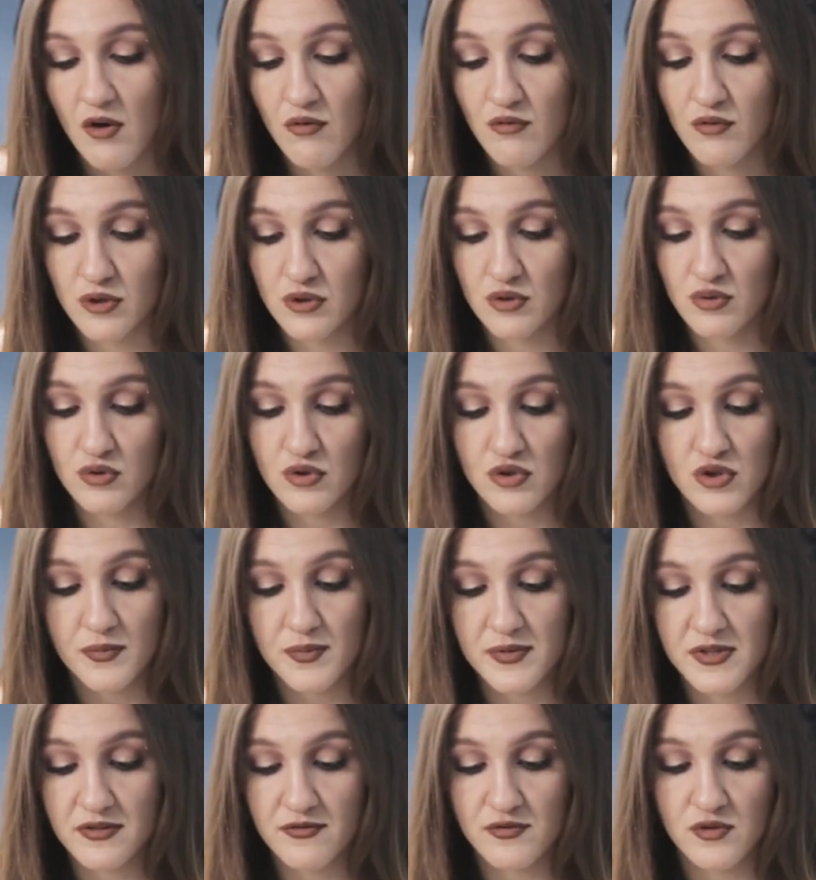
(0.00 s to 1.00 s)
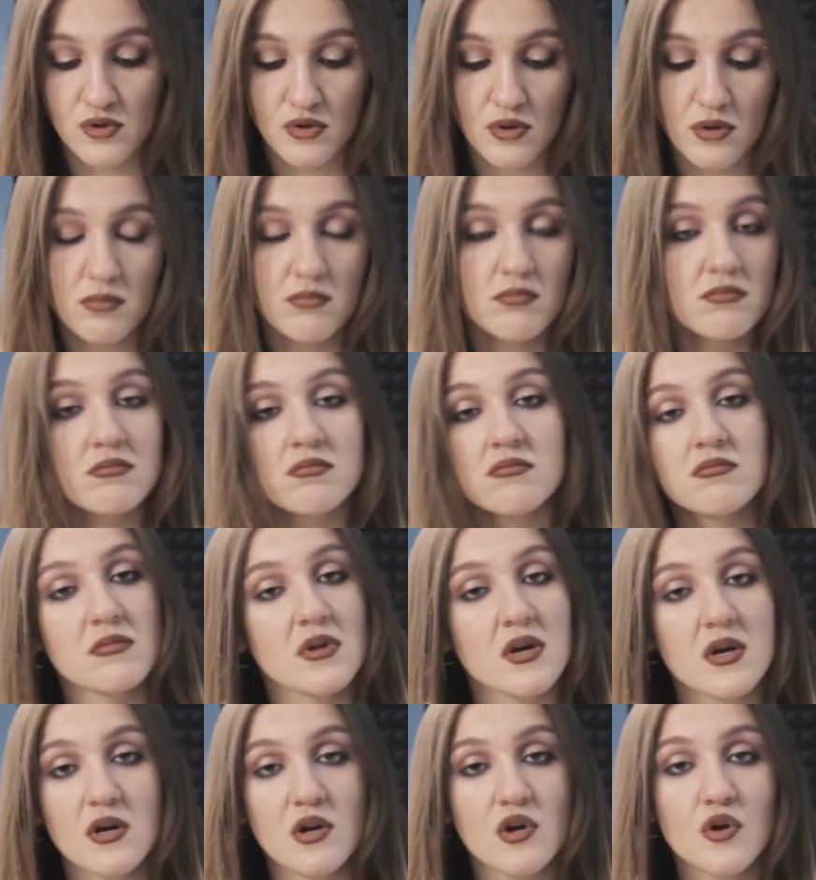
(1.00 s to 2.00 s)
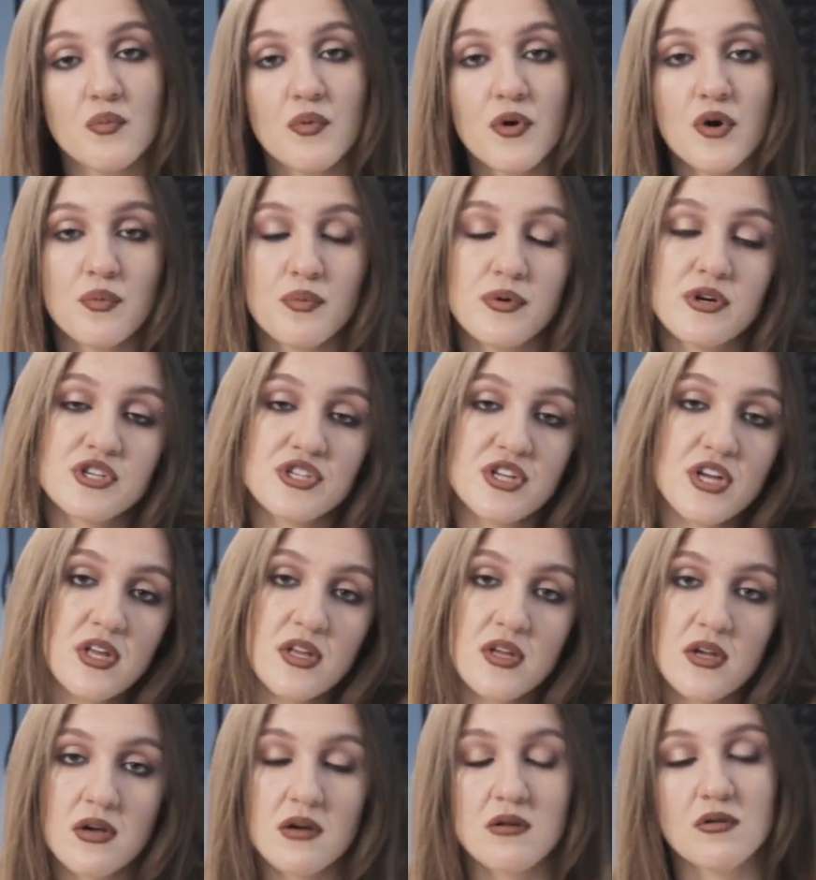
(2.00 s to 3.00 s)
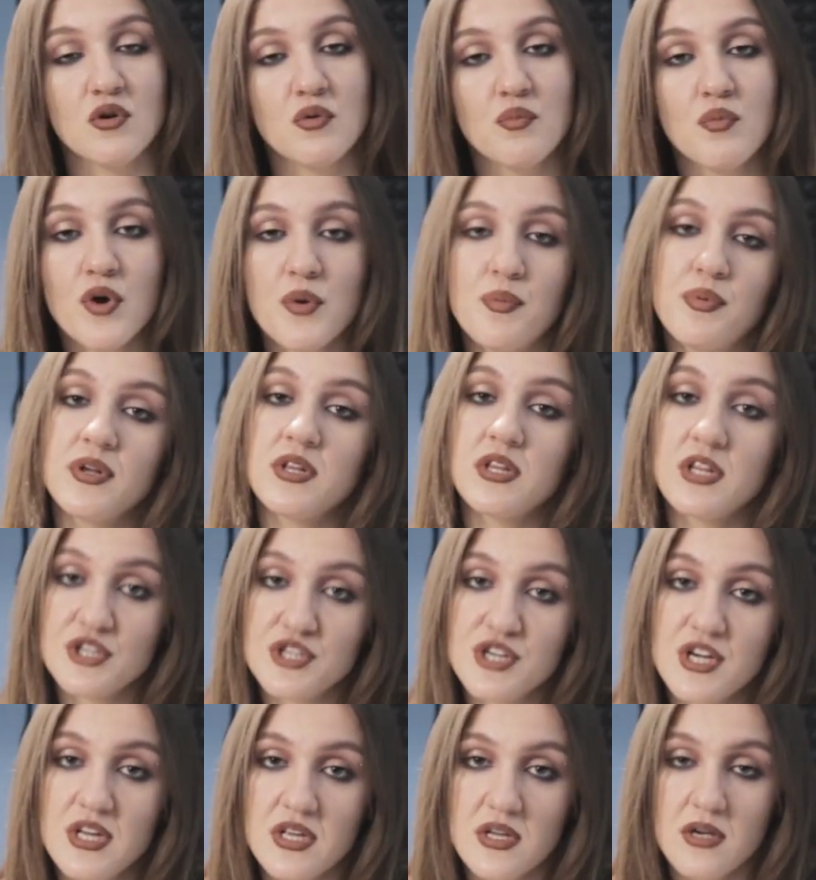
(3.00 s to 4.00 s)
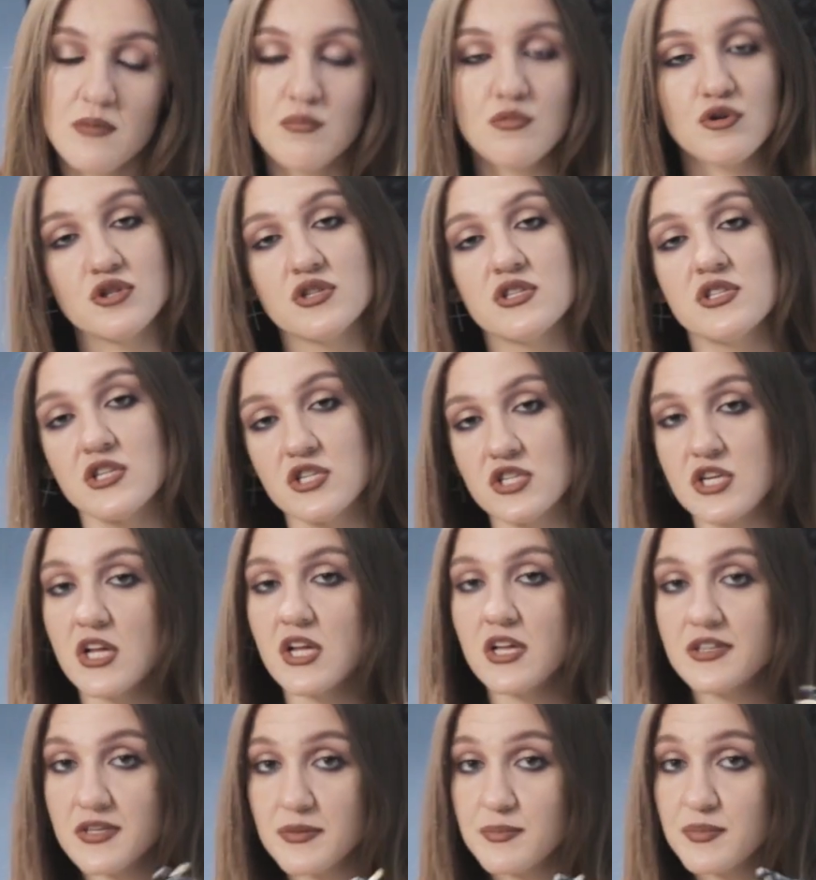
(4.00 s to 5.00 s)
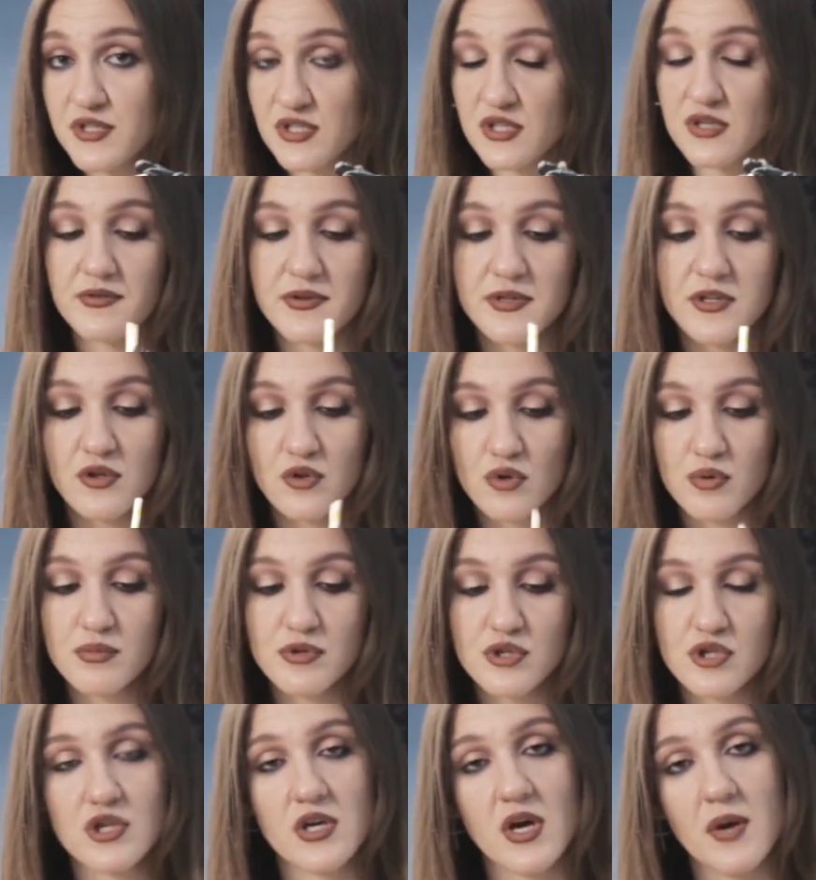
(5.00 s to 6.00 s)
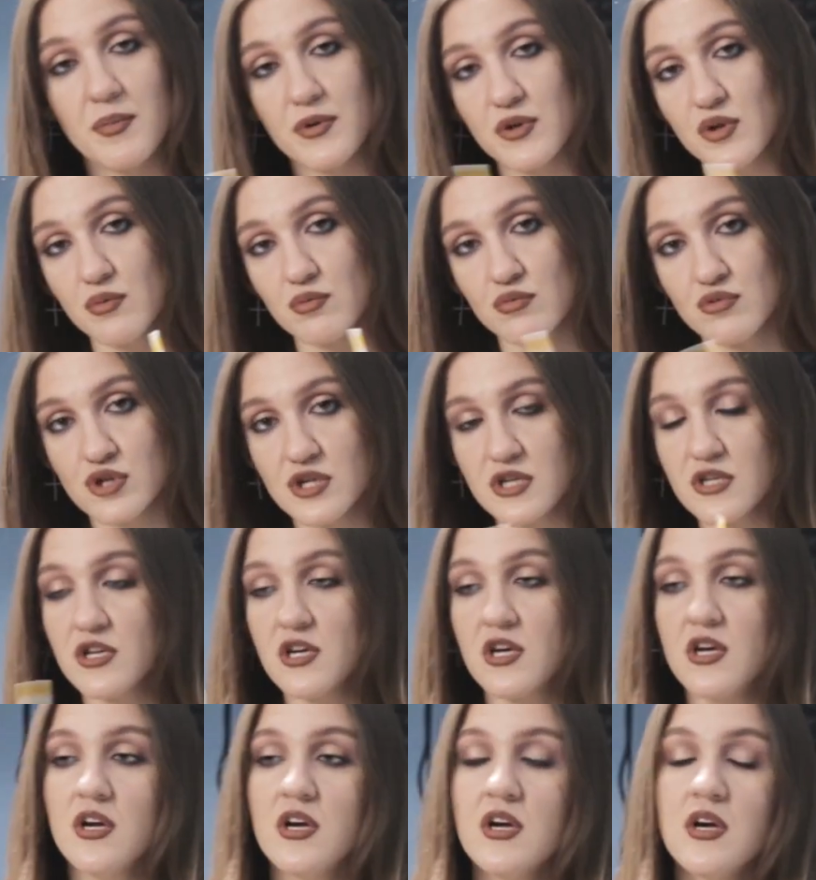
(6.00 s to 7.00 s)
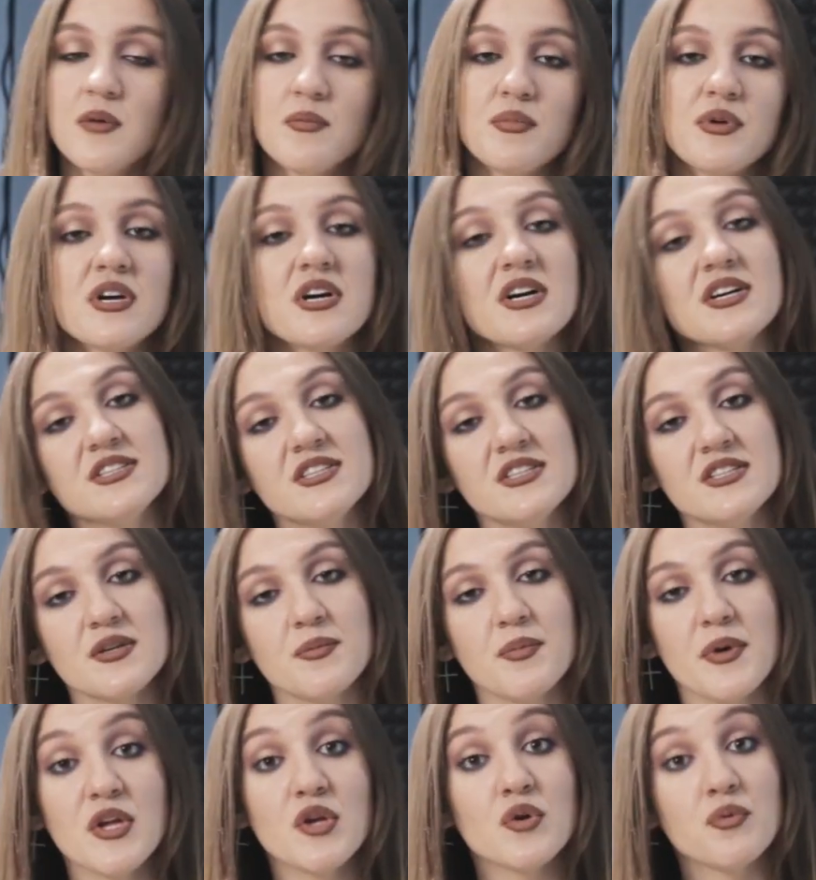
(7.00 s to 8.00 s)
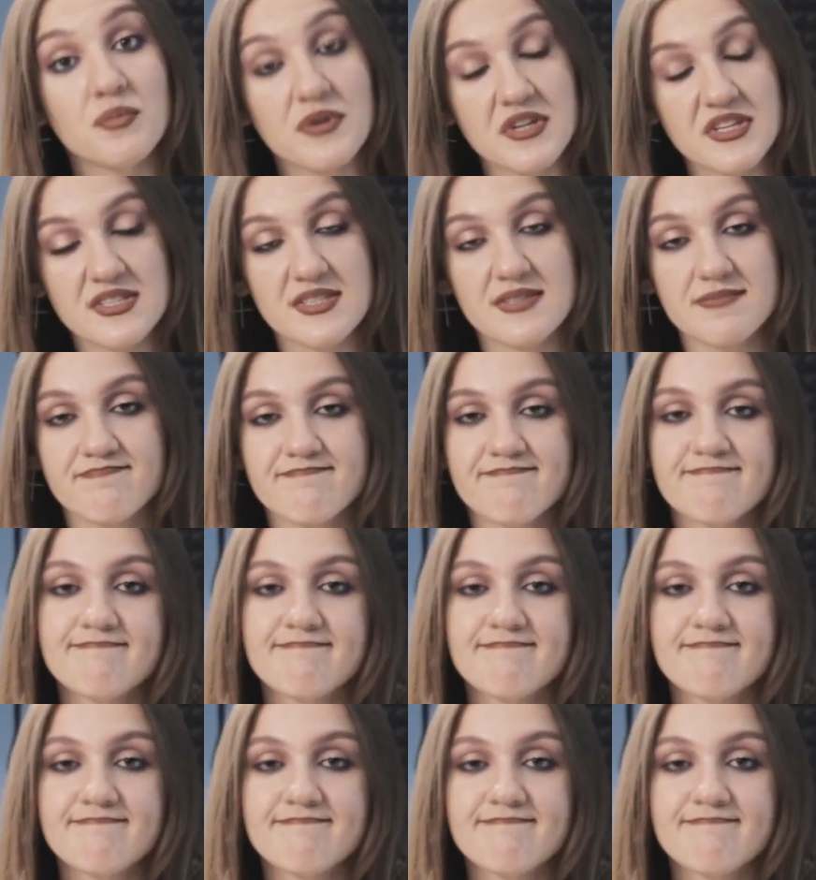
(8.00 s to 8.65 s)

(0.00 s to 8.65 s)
Вот, ну и собственно все. Любое упражнение, любое предложение можно сначала отрепетировать на трубочке, а потом уже переходить к пению песен.